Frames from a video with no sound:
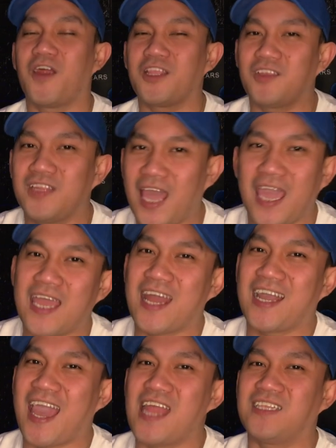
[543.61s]
for today and
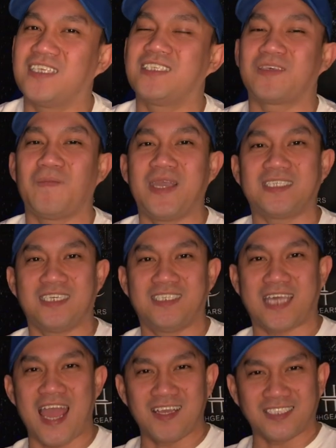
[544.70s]
again, this is Amazing
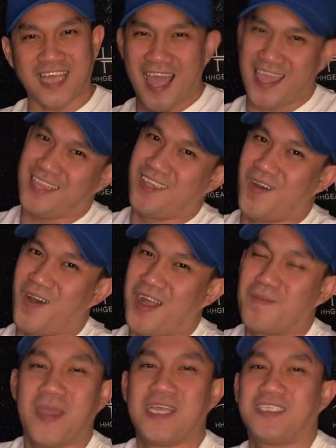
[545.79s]
Janus sa inyong
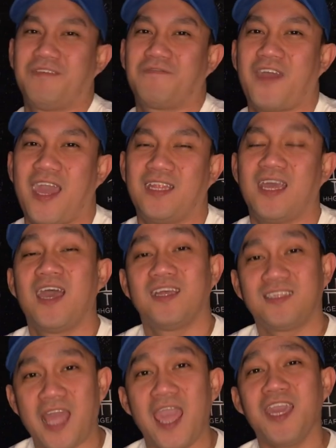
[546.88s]
amazing friend.
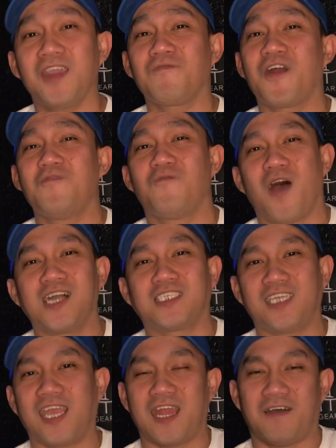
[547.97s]
Thank you for
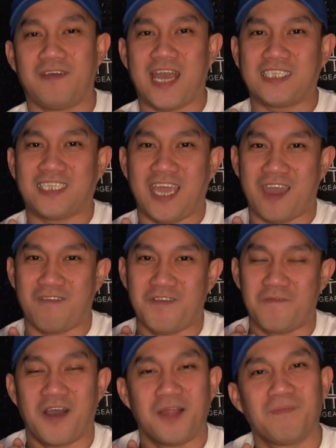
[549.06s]
watching and have a nice day
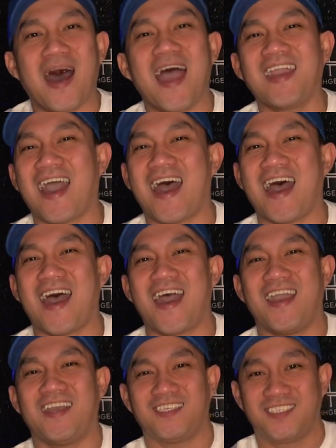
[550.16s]
everyone. Bye
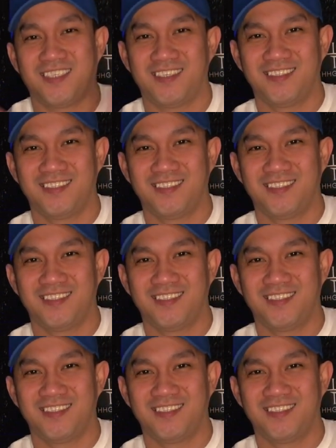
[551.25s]
guys!